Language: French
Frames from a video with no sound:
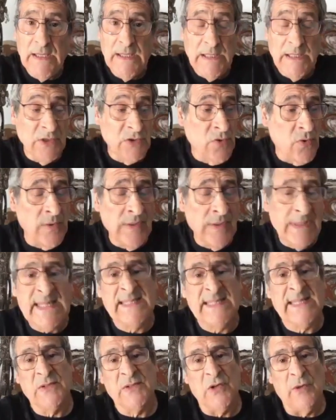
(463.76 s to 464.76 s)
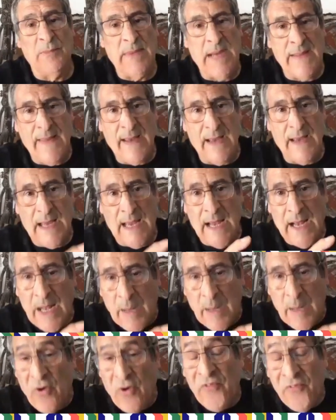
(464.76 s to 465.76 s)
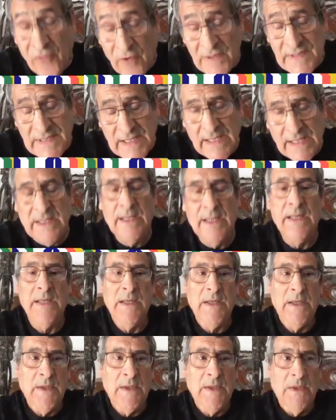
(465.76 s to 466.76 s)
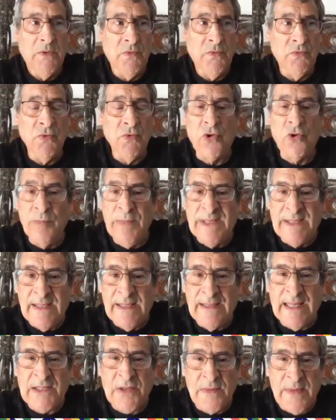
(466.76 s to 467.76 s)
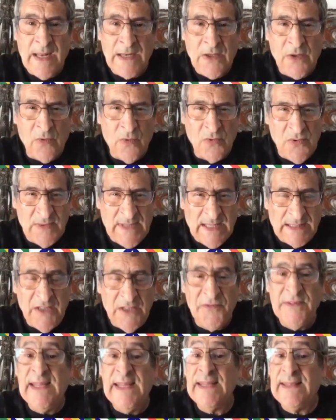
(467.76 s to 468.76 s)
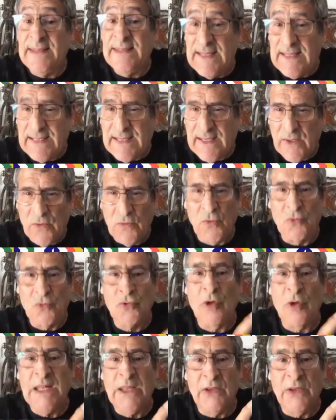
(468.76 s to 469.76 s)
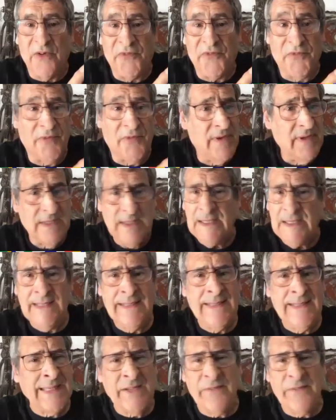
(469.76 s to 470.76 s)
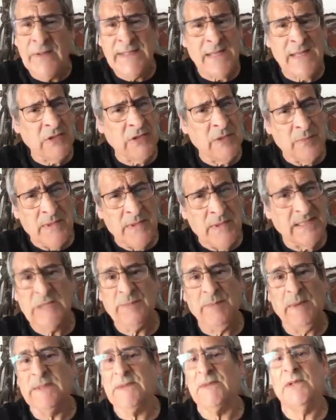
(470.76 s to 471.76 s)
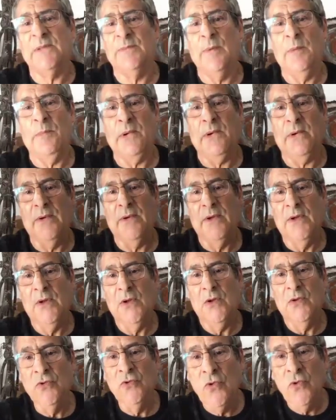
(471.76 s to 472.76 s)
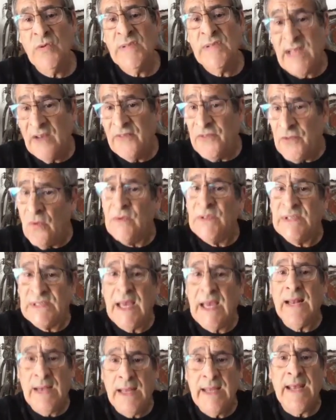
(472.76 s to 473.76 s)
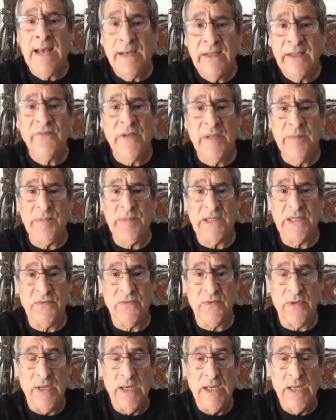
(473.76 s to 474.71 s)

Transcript: Et je réalisais cette semaine un rapport français du Comité national consultatif d'éthique de 2009. Ils décrivent exactement ce qui se passe en ce moment. Nous savions que ça allait arriver, bien sûr.